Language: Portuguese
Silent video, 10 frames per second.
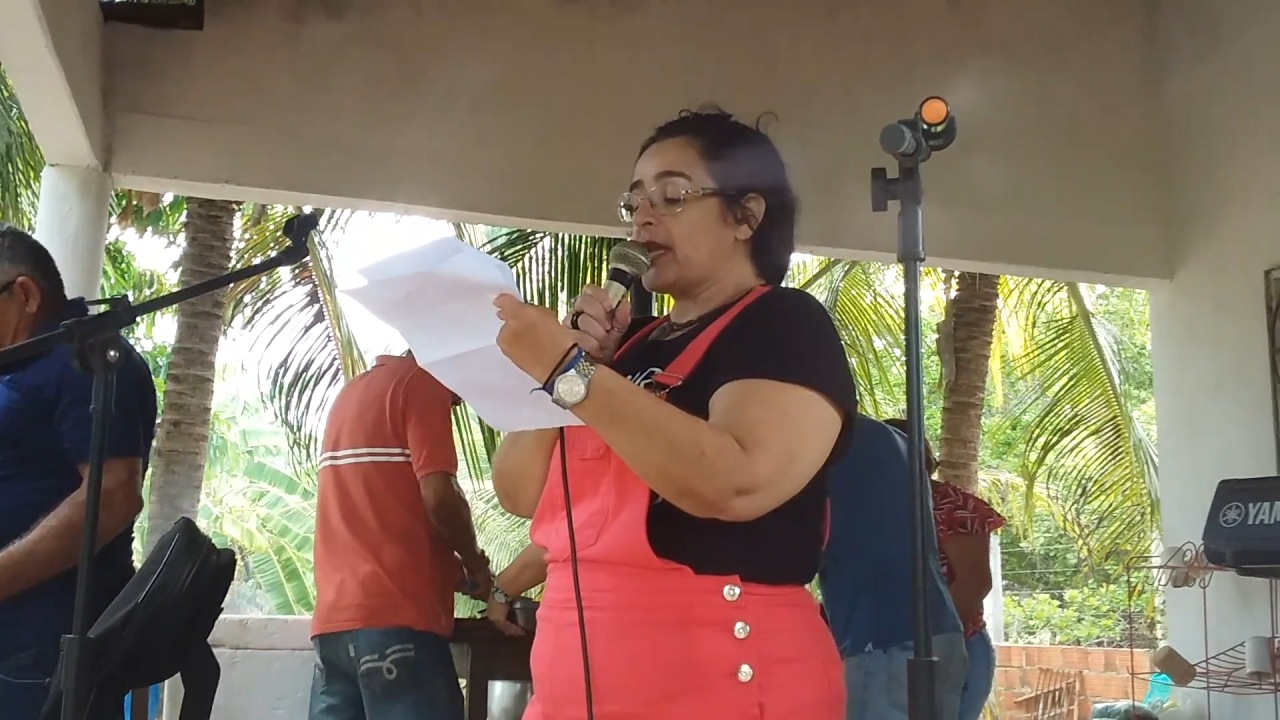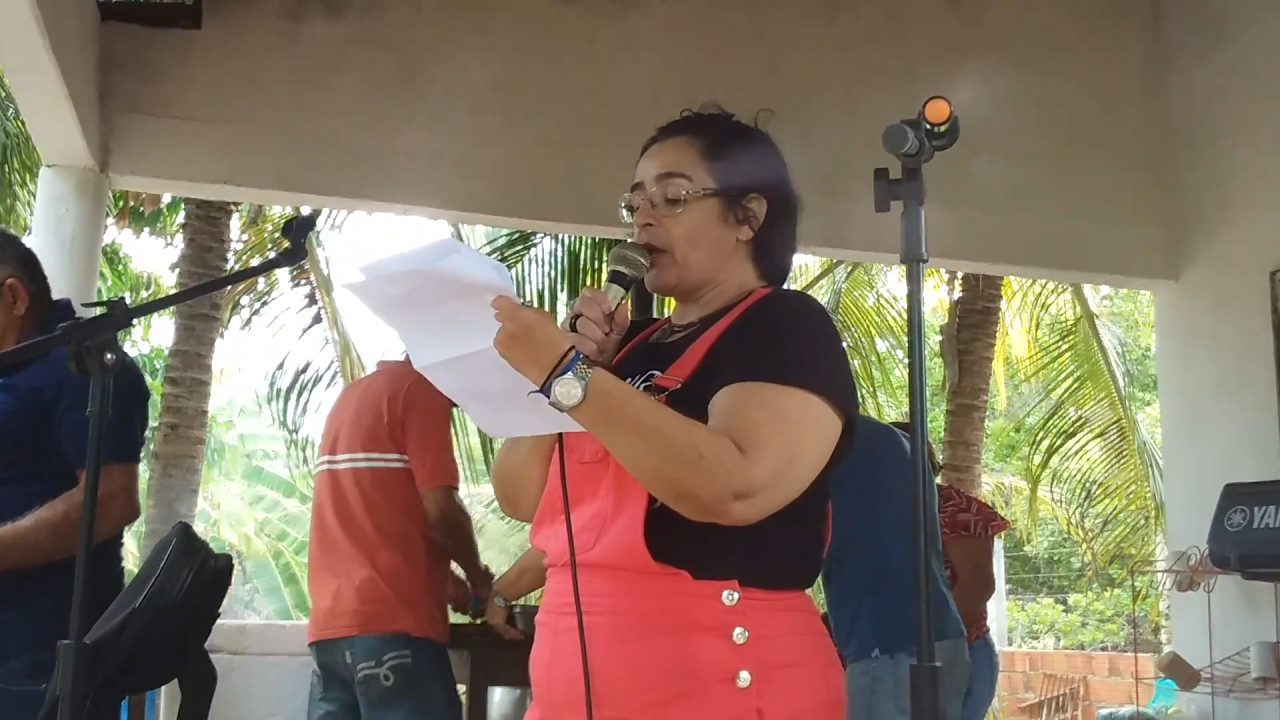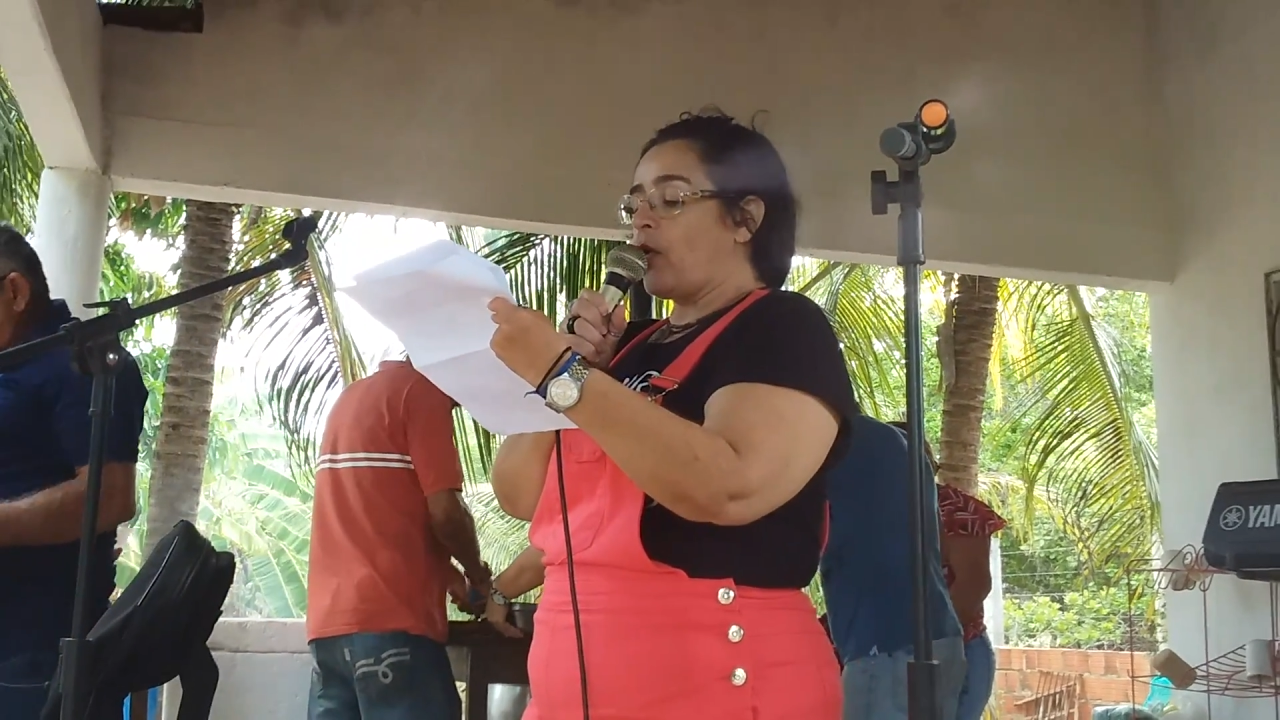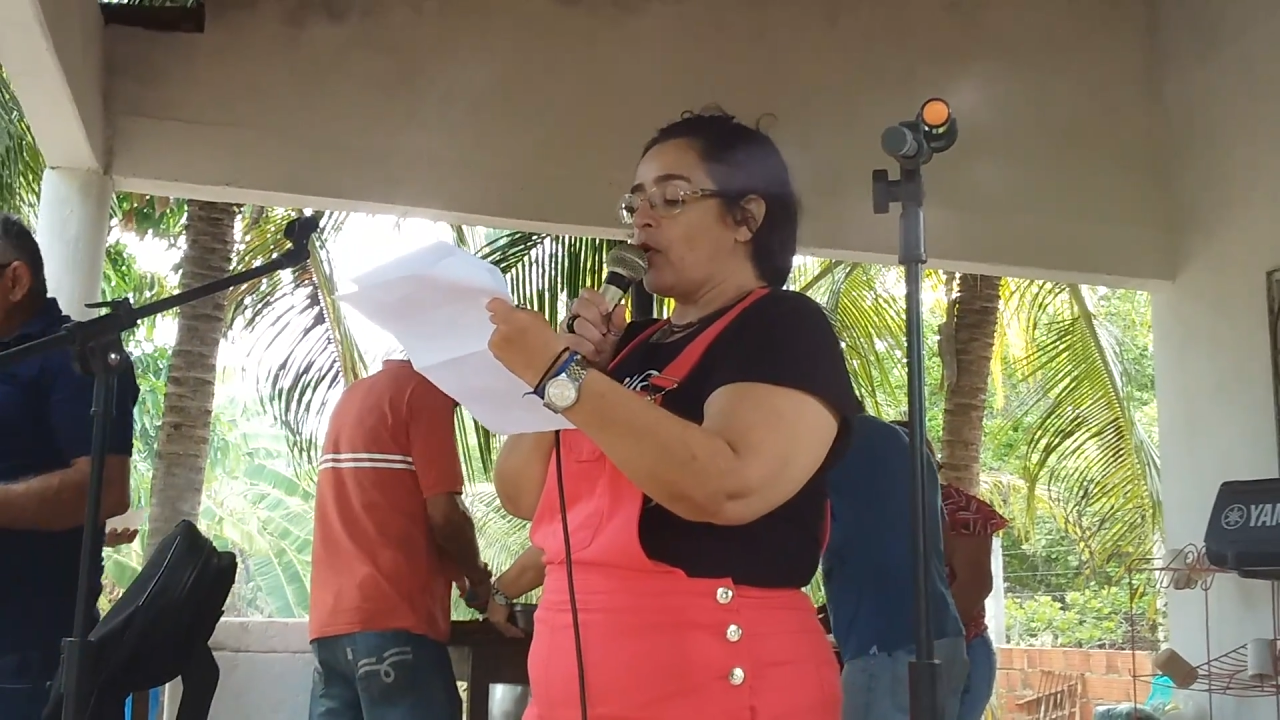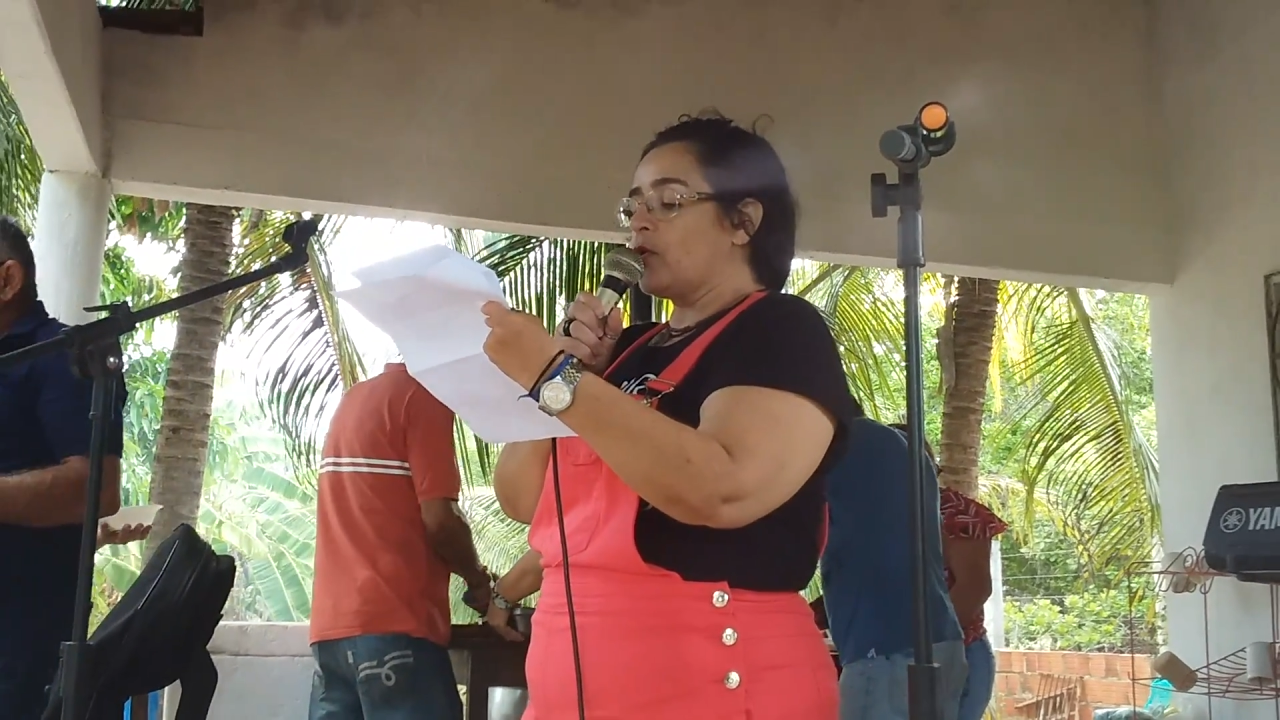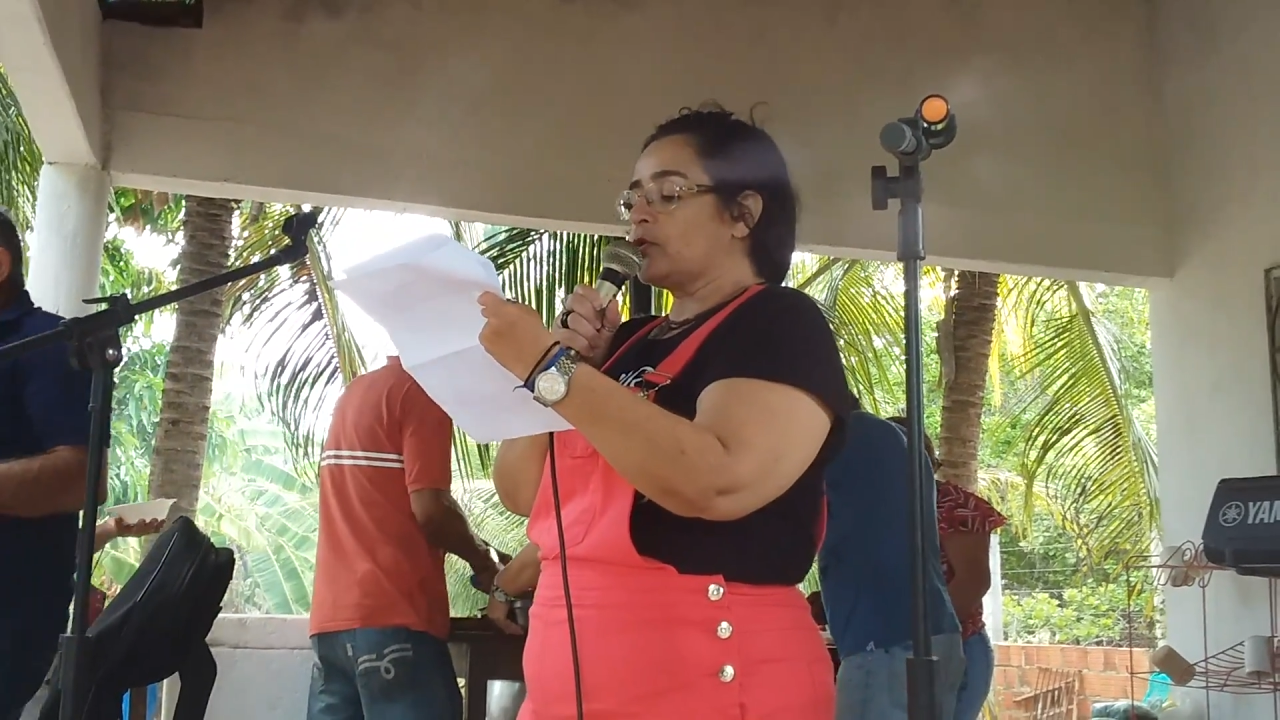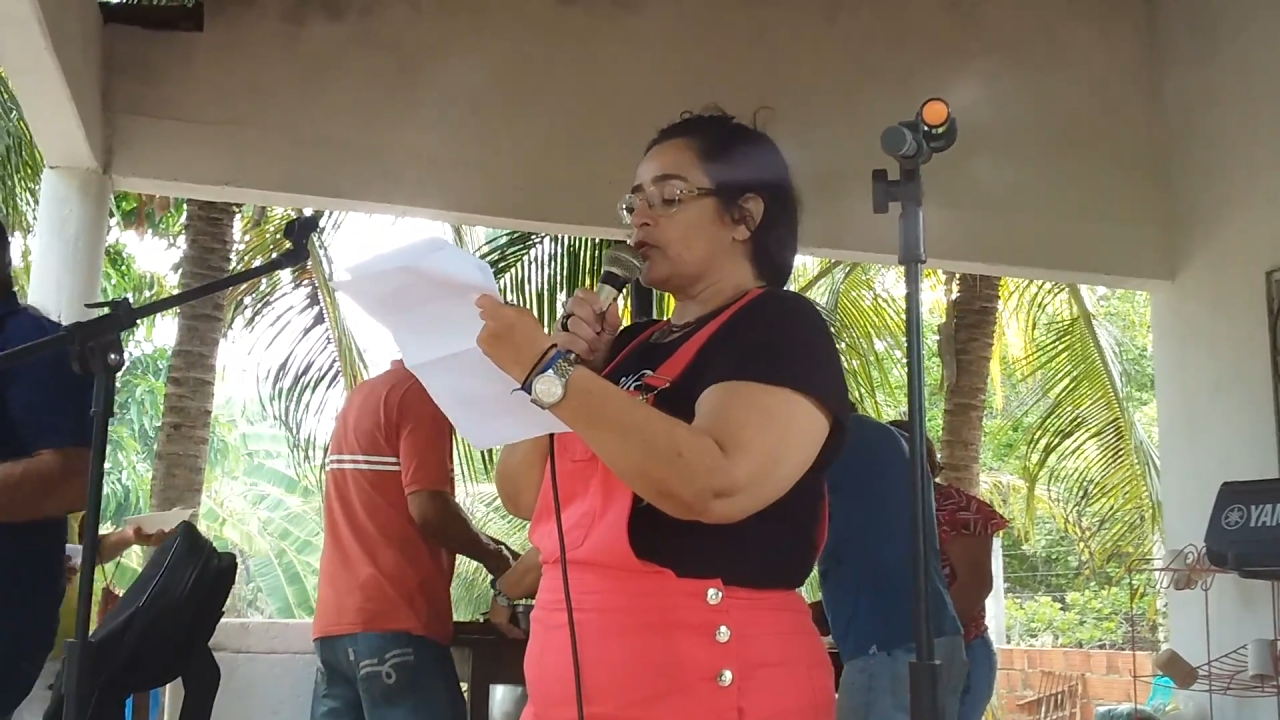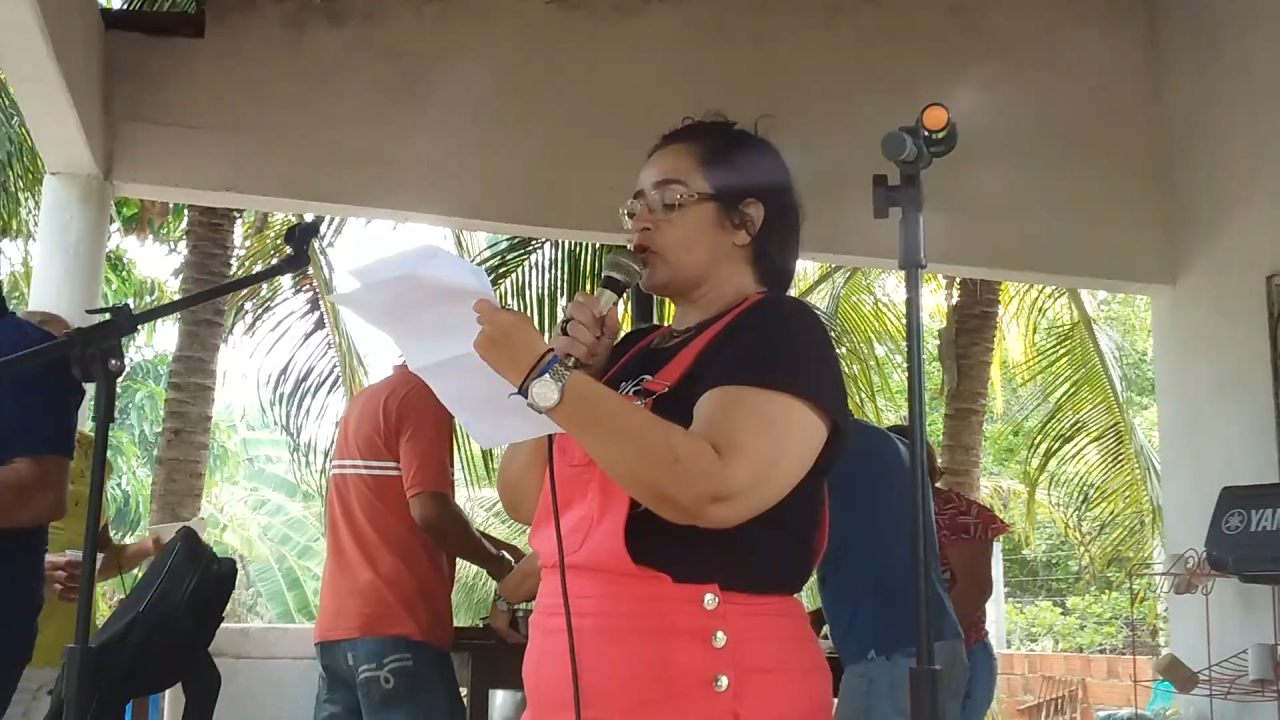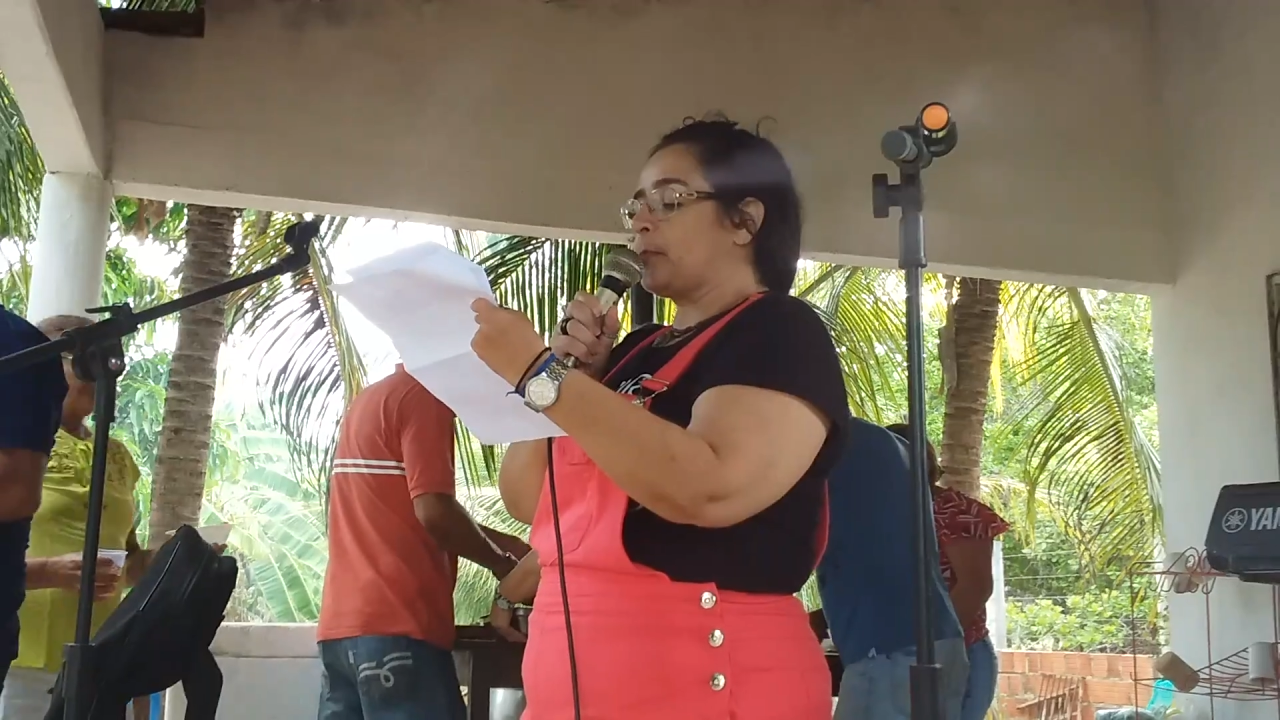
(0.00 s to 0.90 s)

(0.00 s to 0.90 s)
encontros